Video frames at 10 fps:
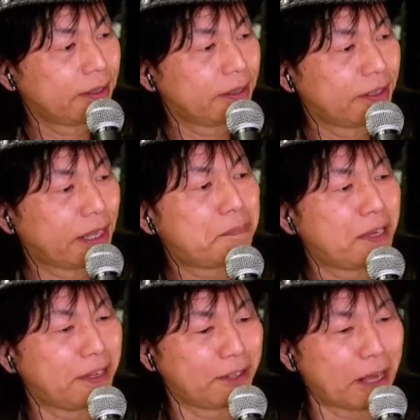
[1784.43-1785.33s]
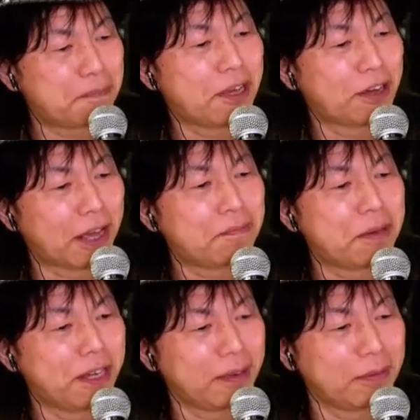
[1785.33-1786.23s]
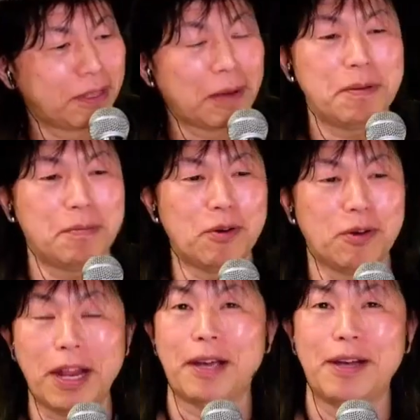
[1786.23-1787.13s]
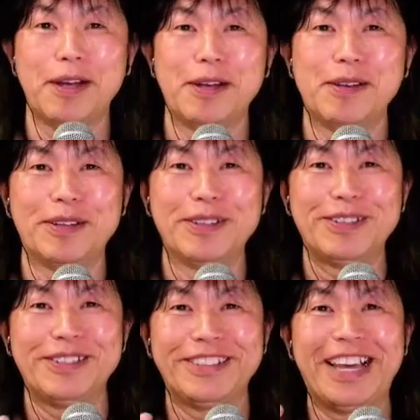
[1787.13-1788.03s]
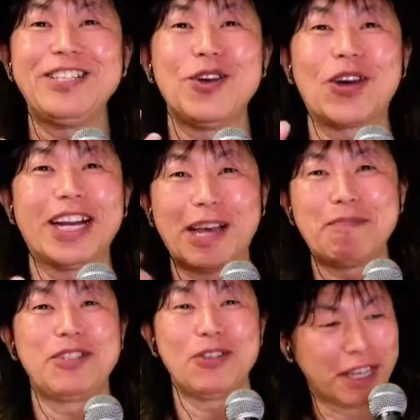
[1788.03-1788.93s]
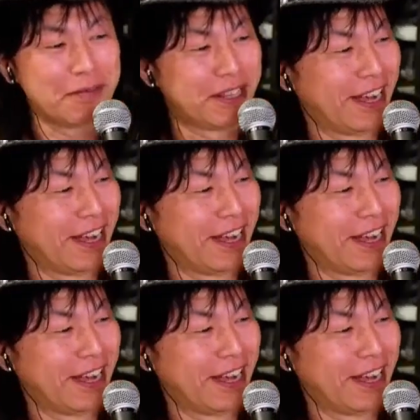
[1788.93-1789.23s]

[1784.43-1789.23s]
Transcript: 脱皮、脱皮や、脱皮。脱皮、もうら、現状から脱皮しようぜ、みんな。